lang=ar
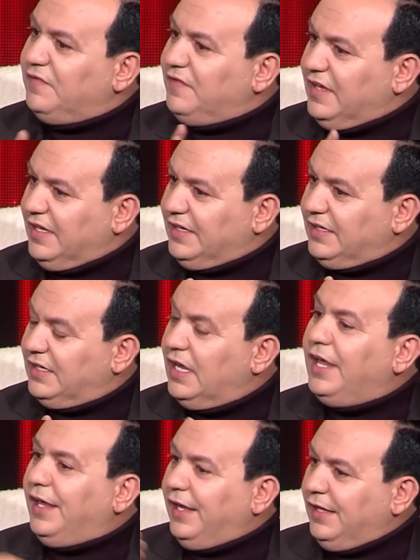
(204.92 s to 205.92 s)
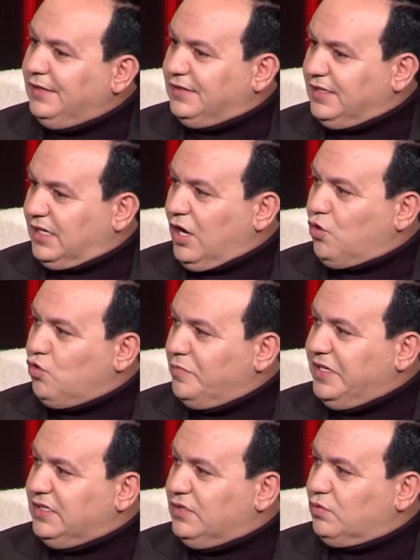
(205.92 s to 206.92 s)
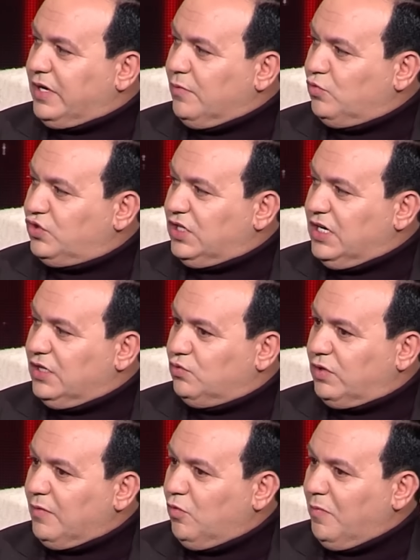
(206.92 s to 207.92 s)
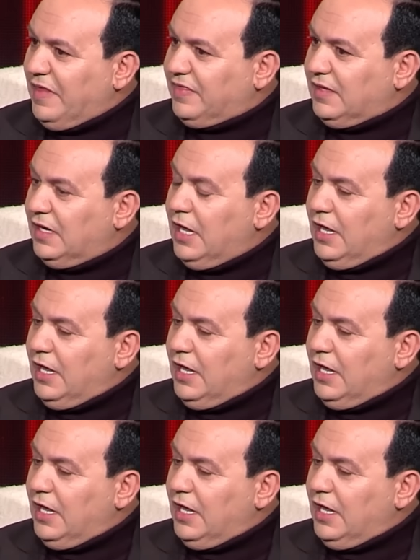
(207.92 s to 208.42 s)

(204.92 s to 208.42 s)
الفهري انت ككوميدي وكمشاهد وكممثل